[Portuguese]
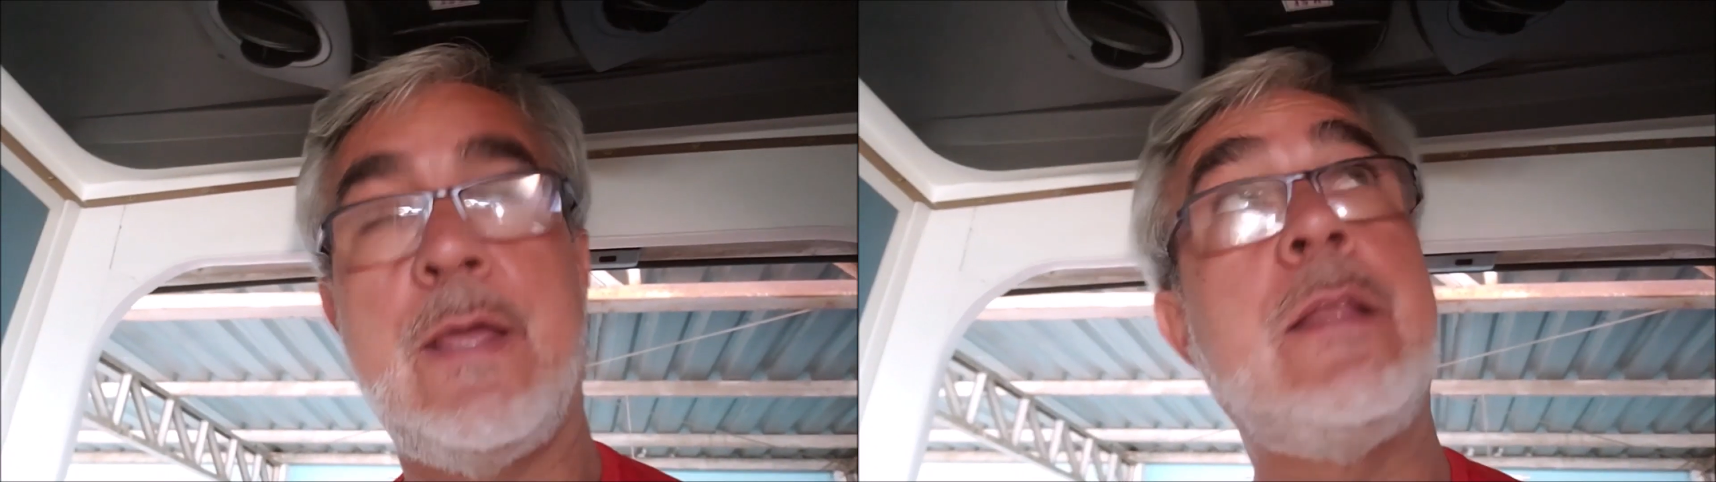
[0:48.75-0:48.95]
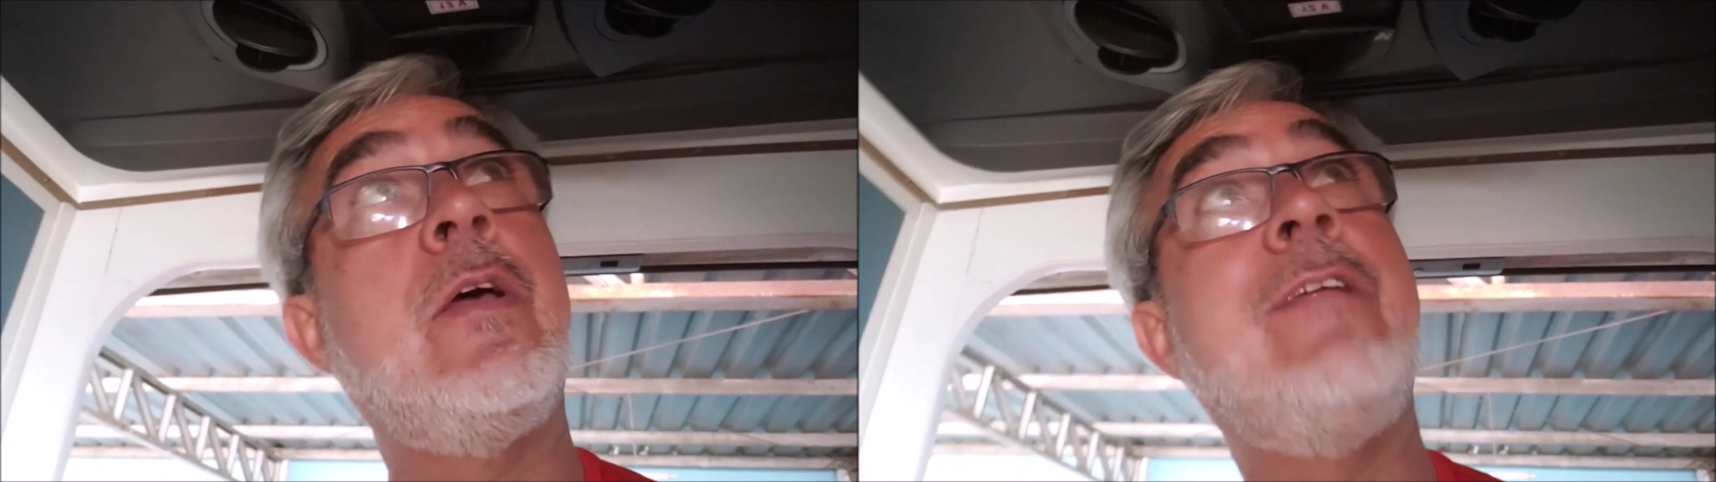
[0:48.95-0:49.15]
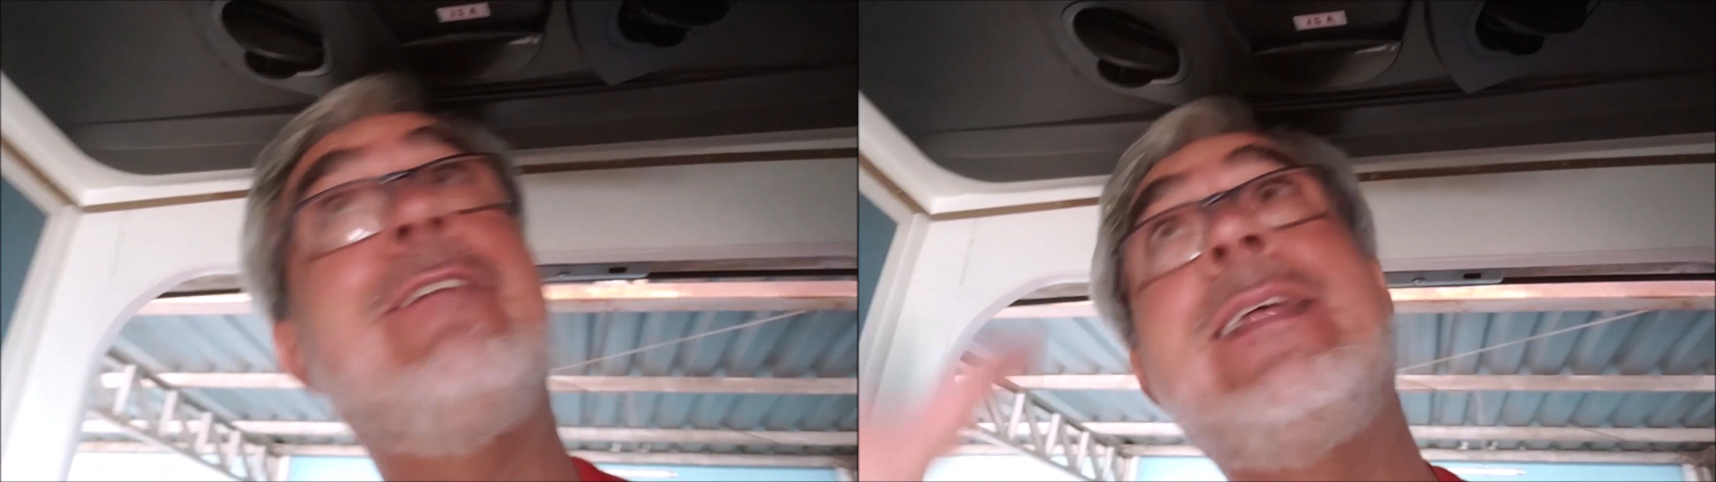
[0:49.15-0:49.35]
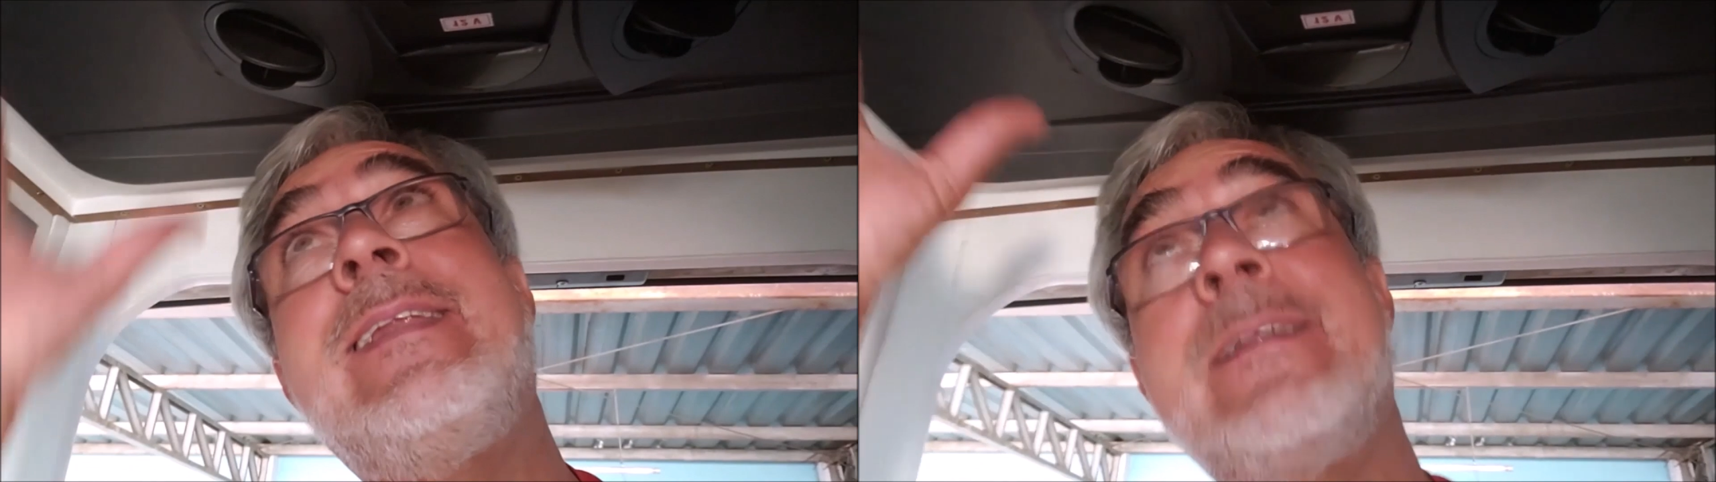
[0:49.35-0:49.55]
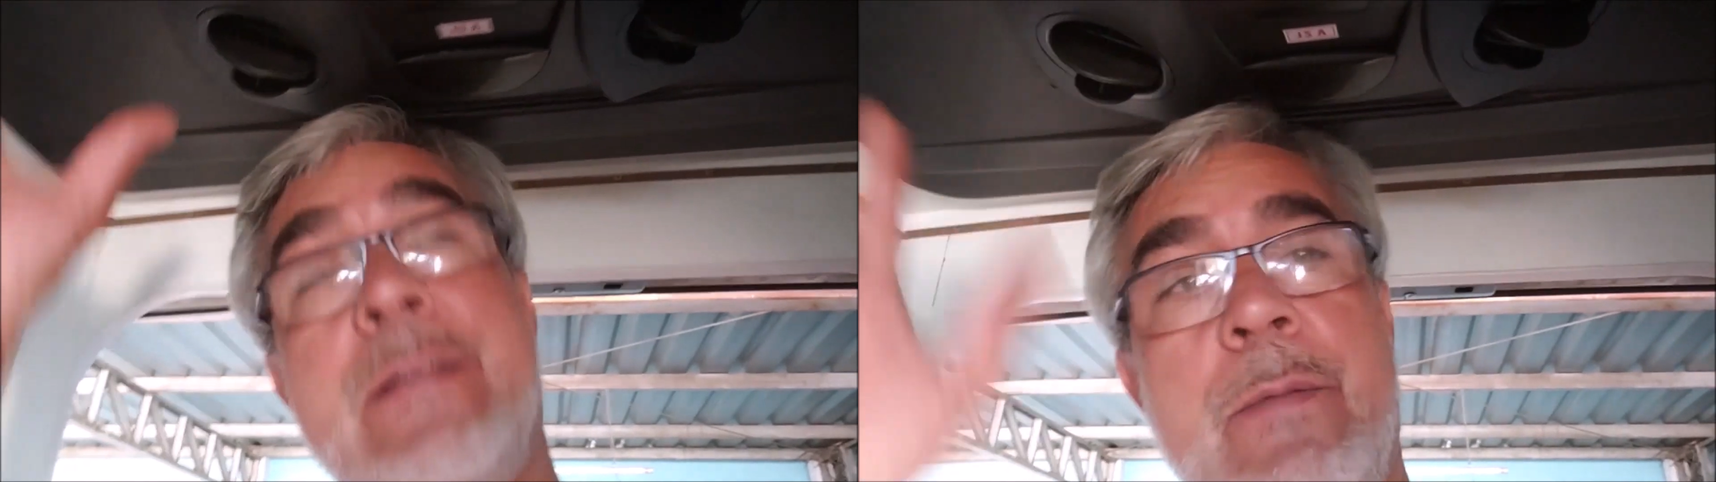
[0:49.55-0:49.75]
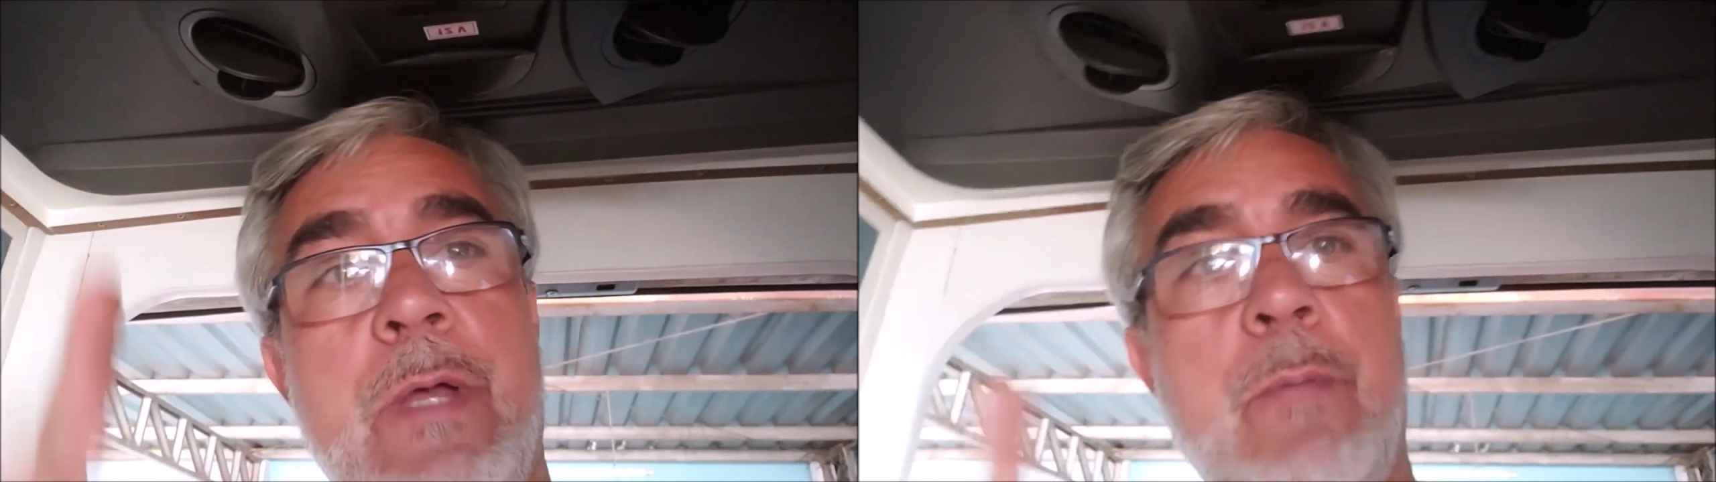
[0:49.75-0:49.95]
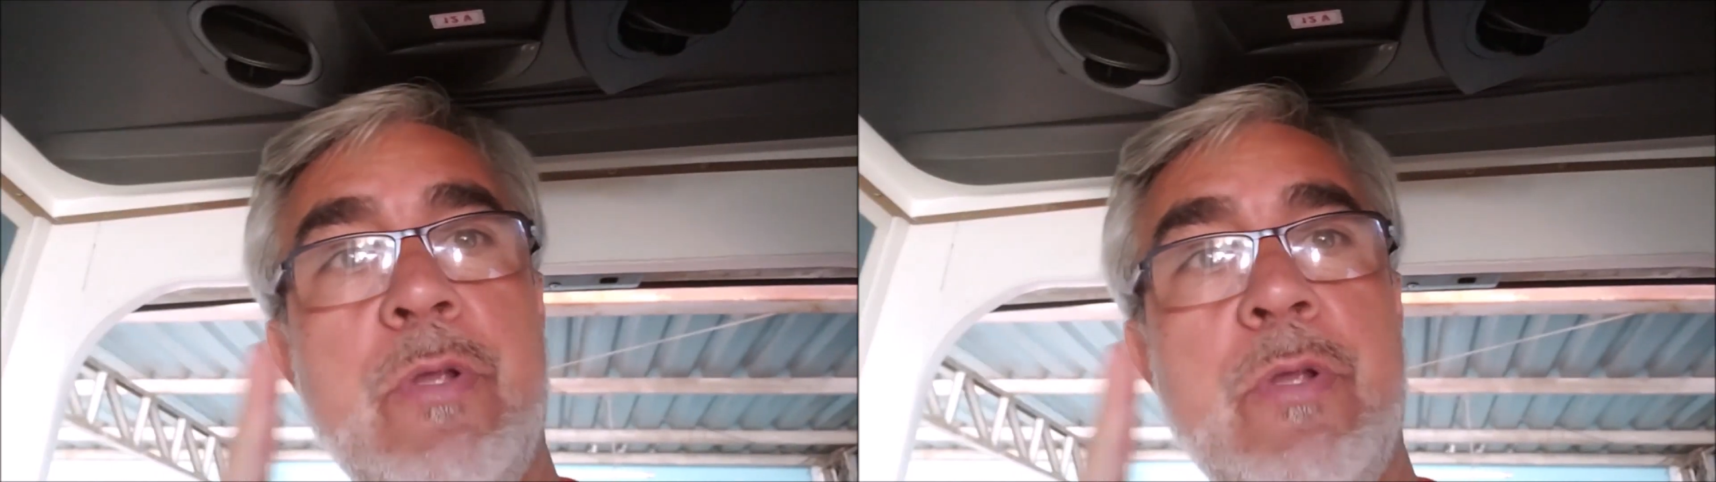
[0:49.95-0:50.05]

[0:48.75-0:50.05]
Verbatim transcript: Então ele vem desse tamanho.